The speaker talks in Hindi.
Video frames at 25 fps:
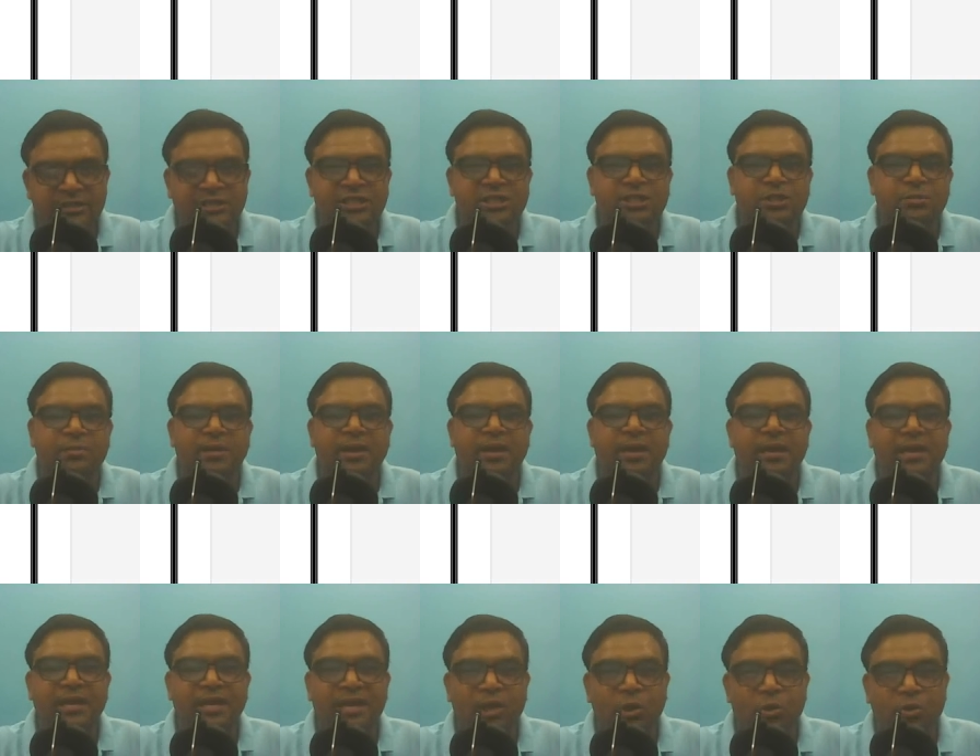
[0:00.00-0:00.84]
जिसमें
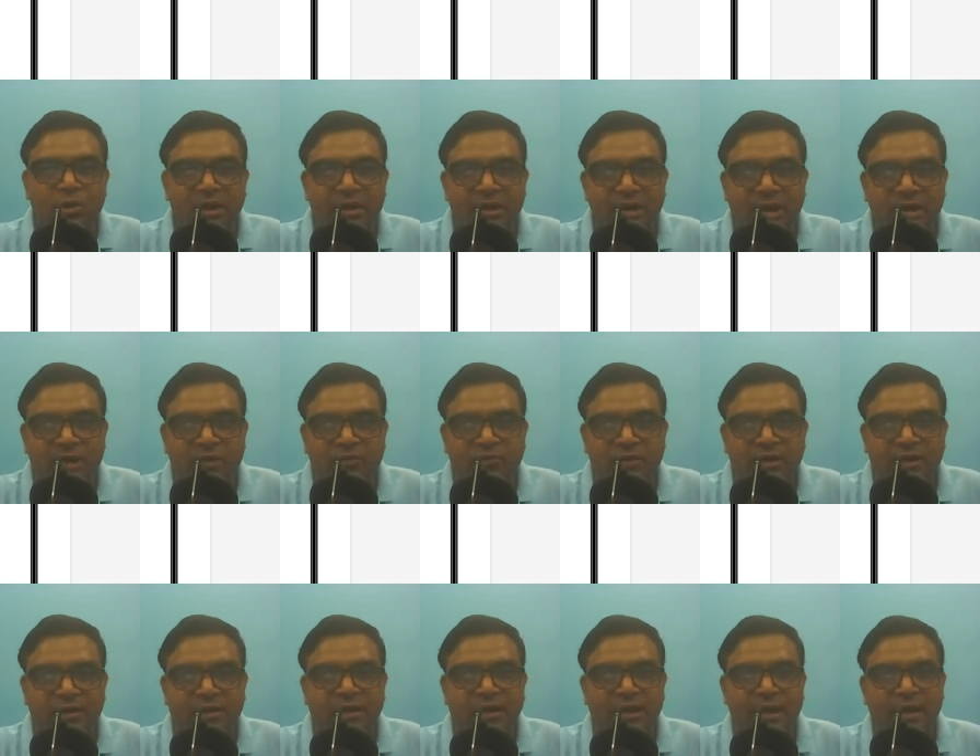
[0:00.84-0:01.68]
न्यूरल
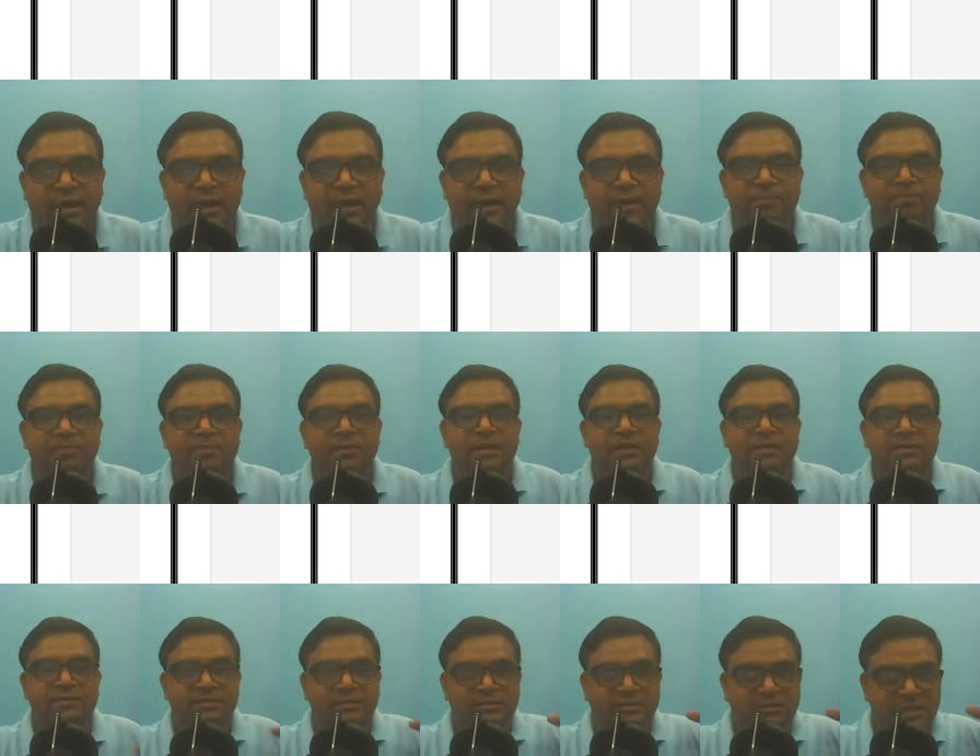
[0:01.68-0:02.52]
नेटवर्क के
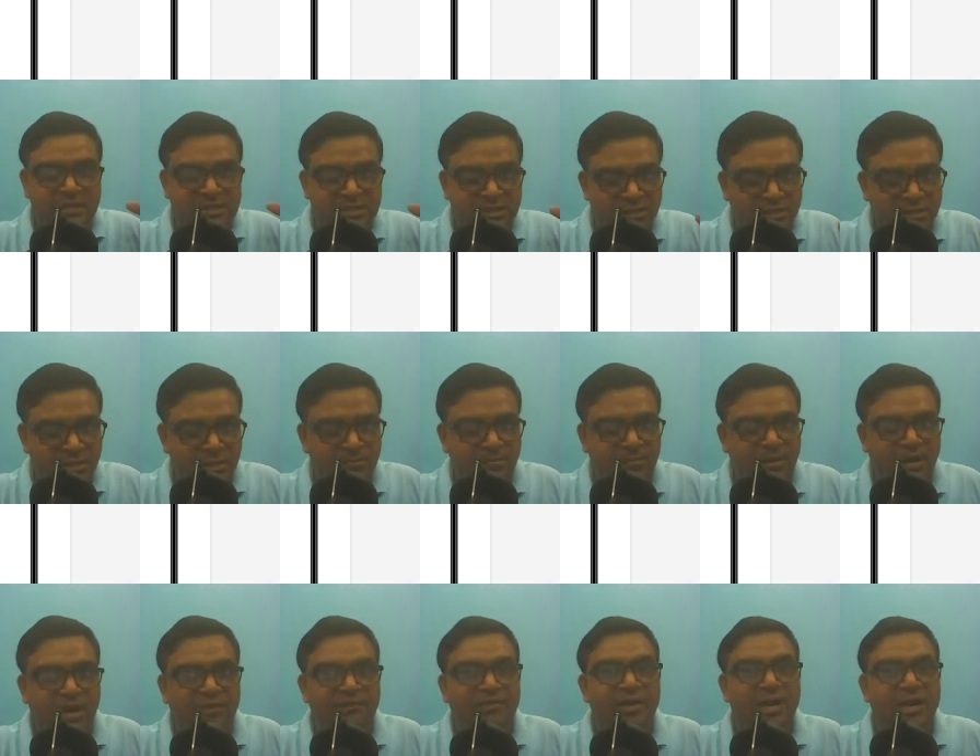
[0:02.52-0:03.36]
सिस्टम
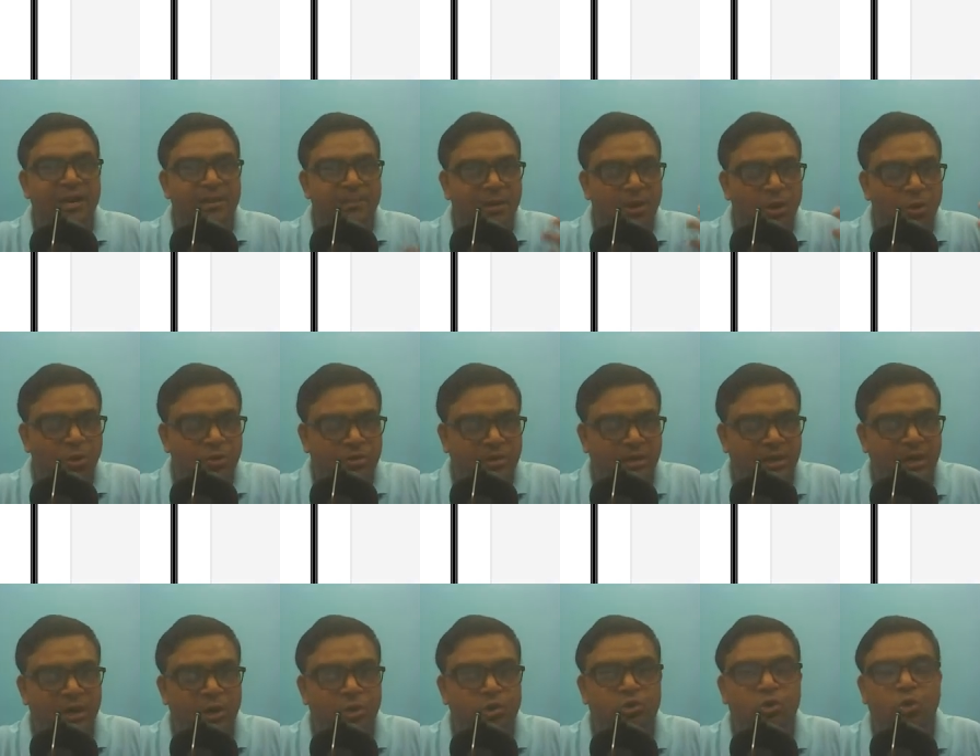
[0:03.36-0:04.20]
अवेलेबल होते
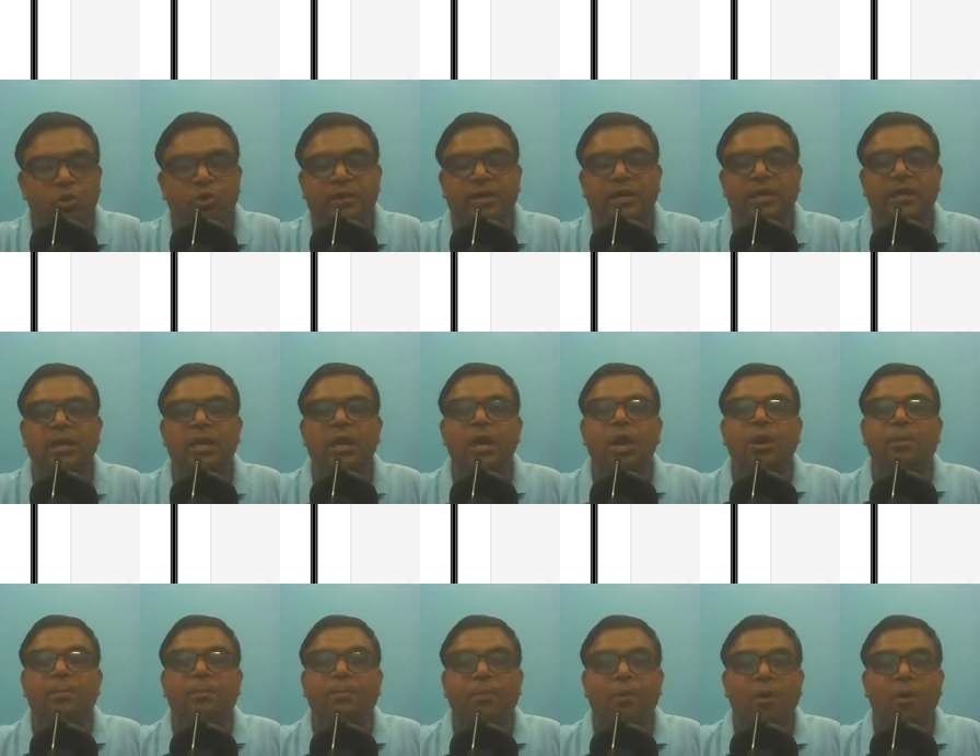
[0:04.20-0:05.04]
हैं और जो कि
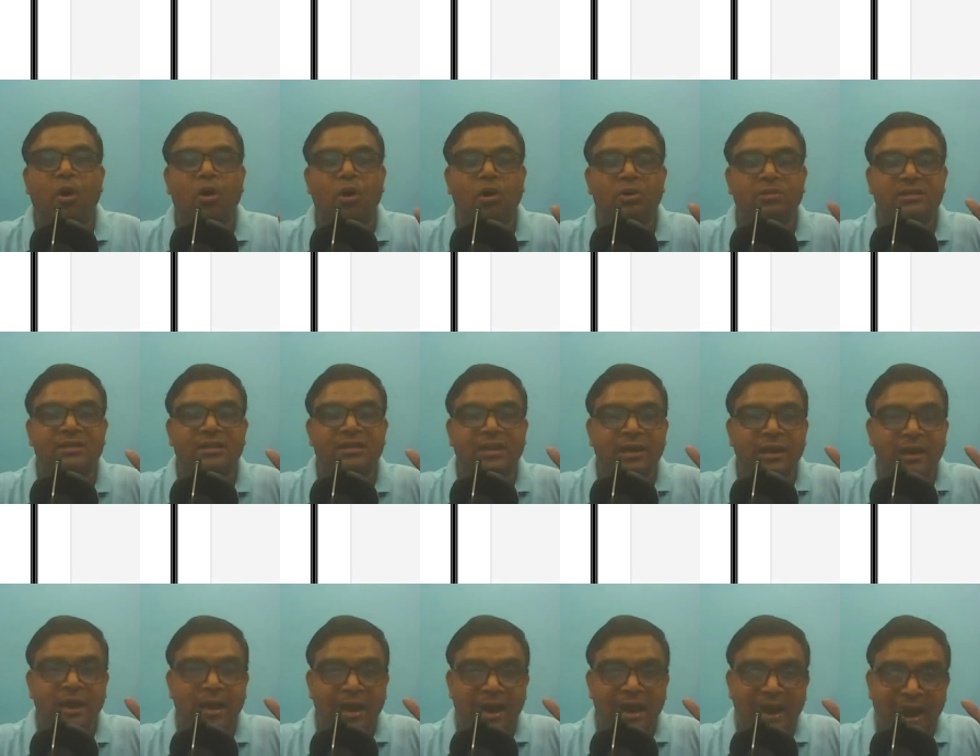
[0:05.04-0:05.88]
बहुत
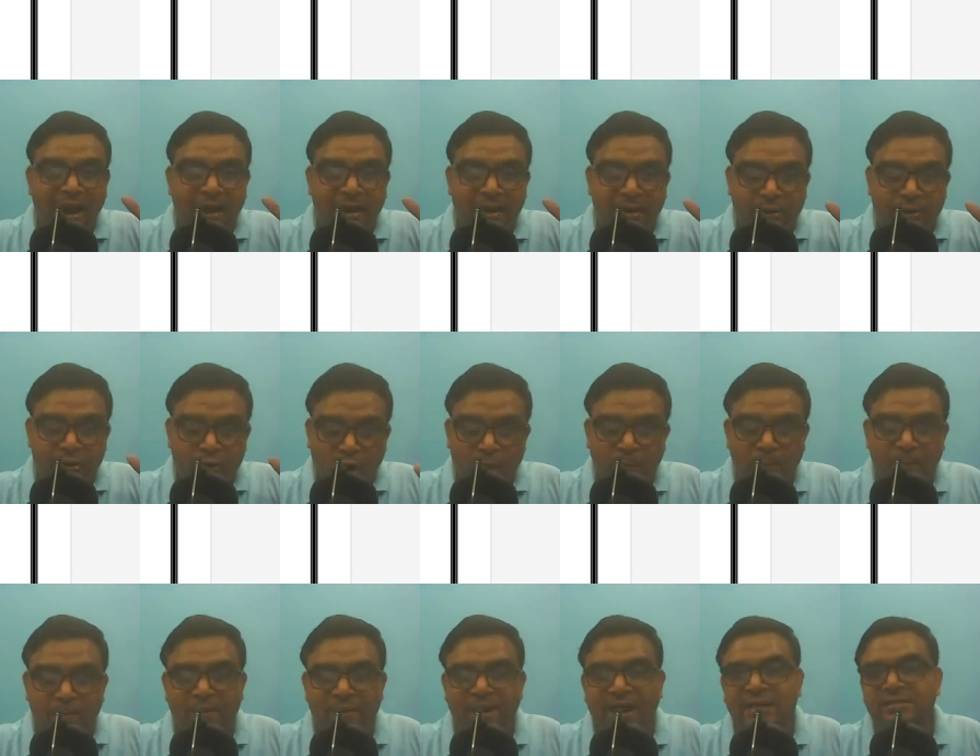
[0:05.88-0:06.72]

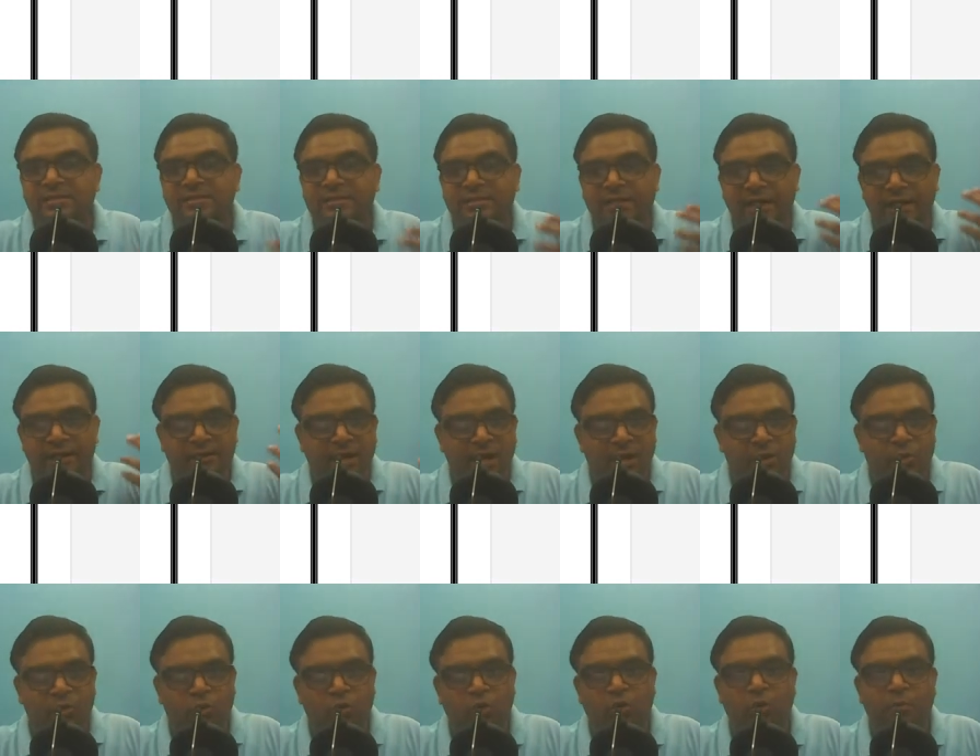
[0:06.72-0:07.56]
कॉम्प्लेक्स डेटा
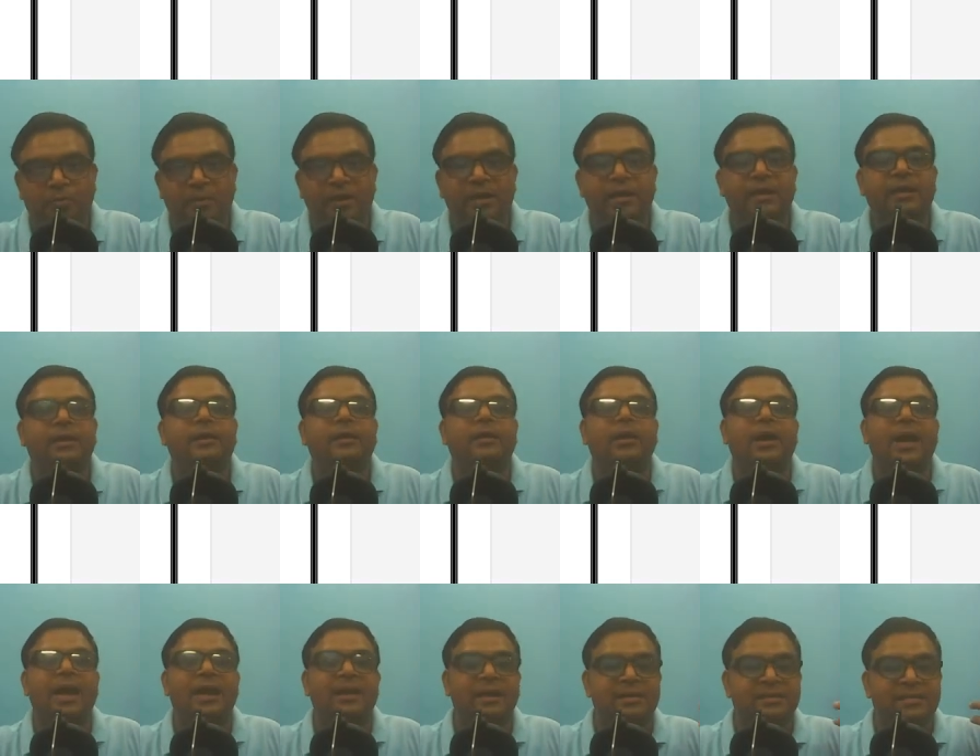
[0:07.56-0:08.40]
को भी
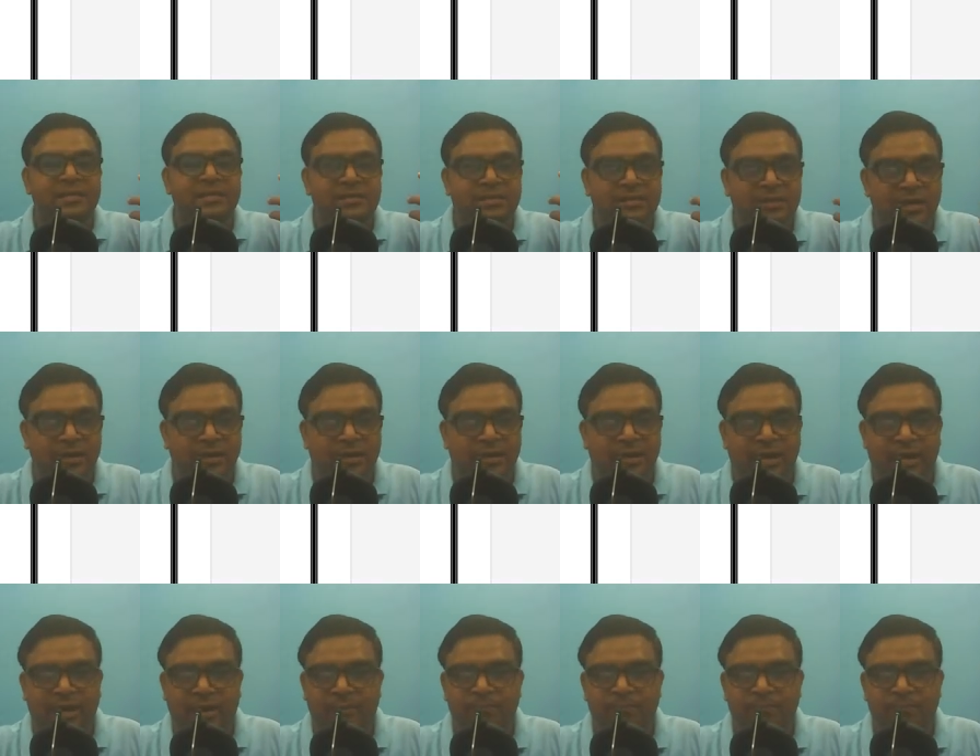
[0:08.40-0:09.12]
एनालिसिस करके